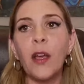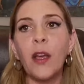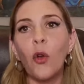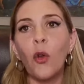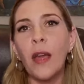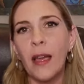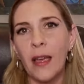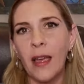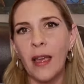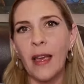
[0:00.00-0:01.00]
y creo que
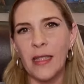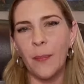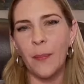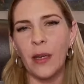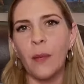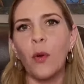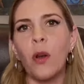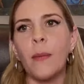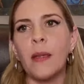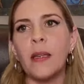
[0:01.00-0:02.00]
aquí es la parte
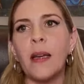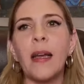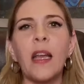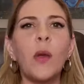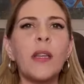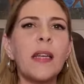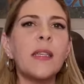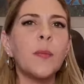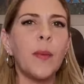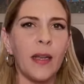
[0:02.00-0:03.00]
problemática, que no hay
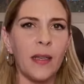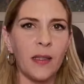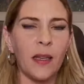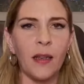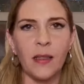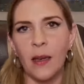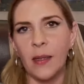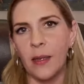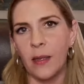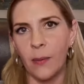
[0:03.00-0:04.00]
transparencia en esta
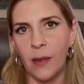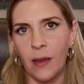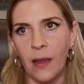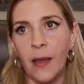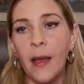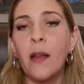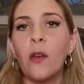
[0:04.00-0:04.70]
iniciativa de ley.